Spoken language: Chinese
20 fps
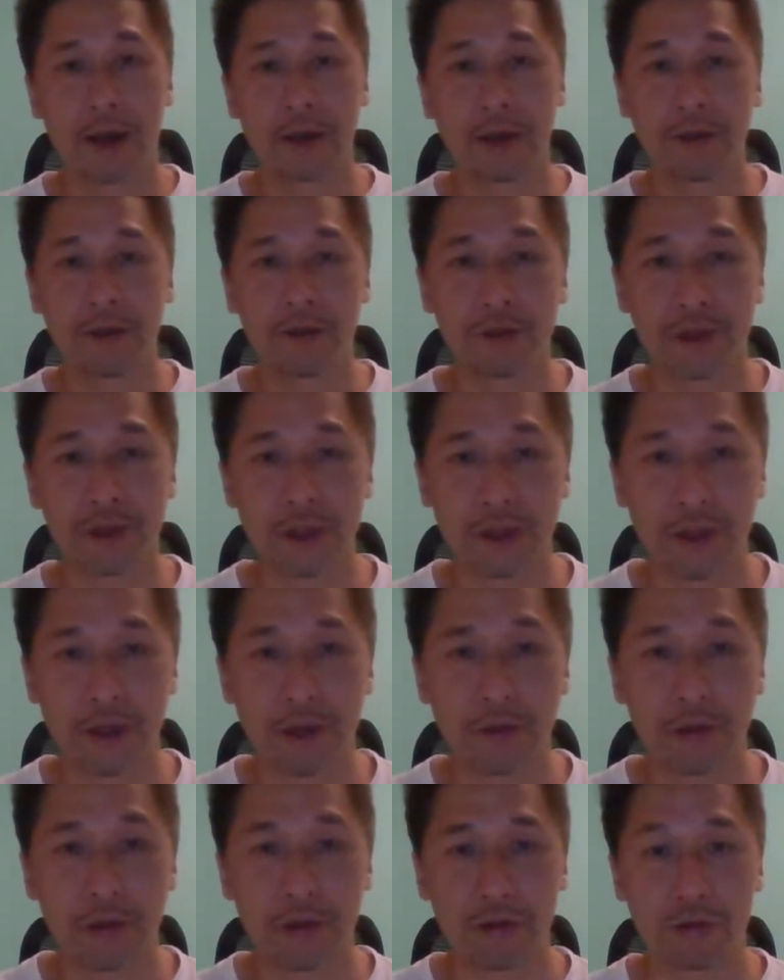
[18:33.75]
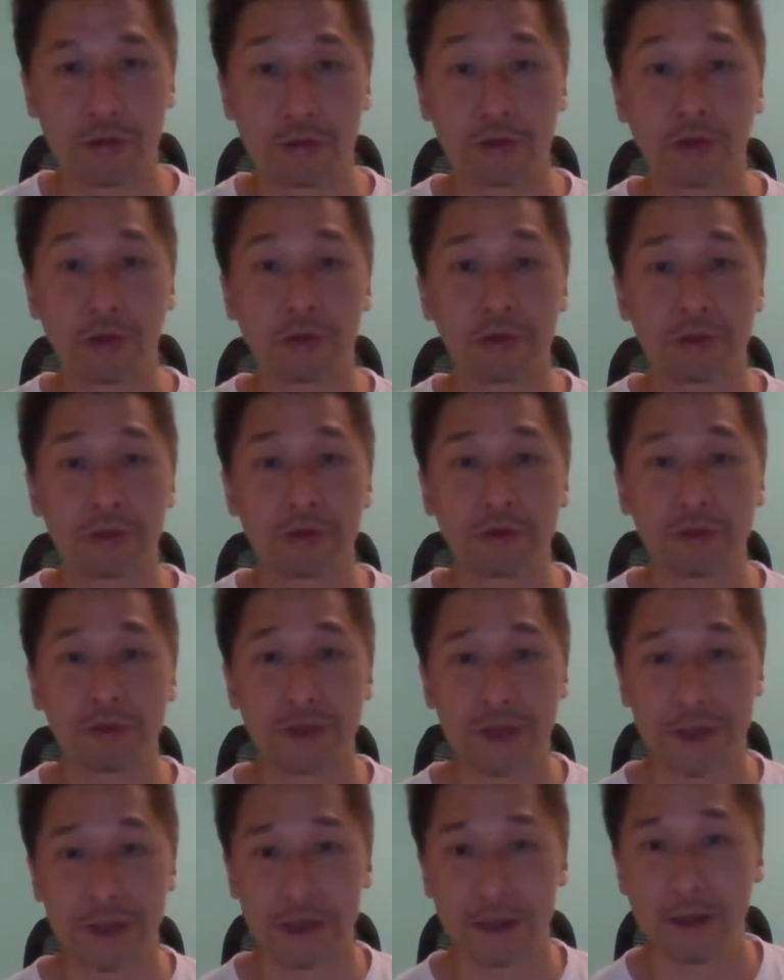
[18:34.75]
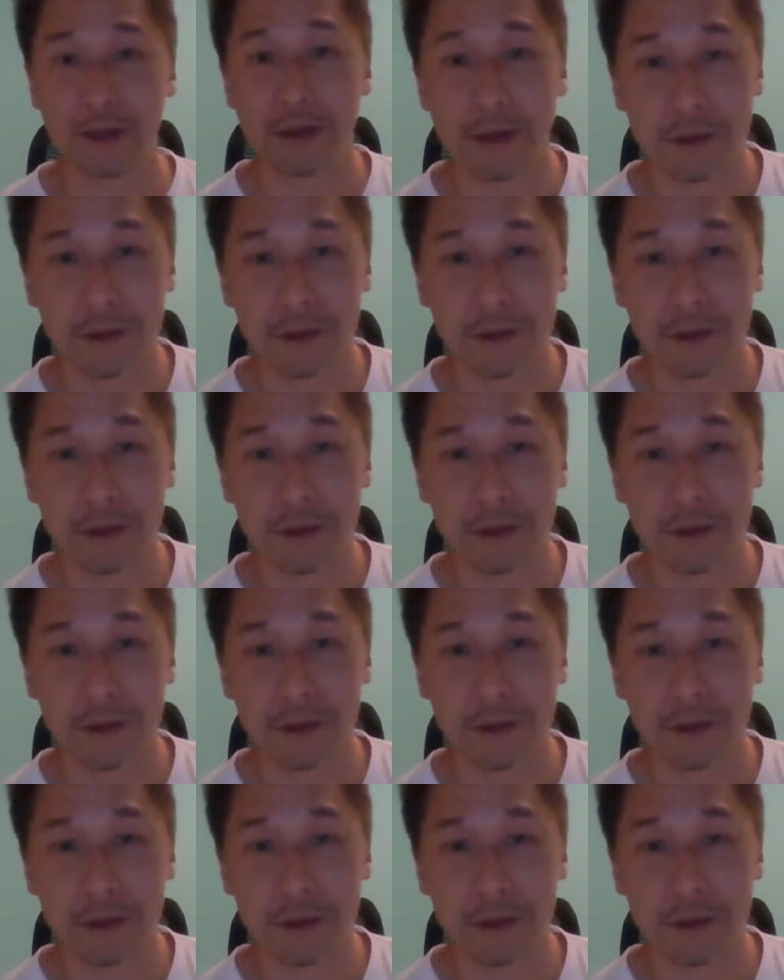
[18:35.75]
盈富基金会主动出击，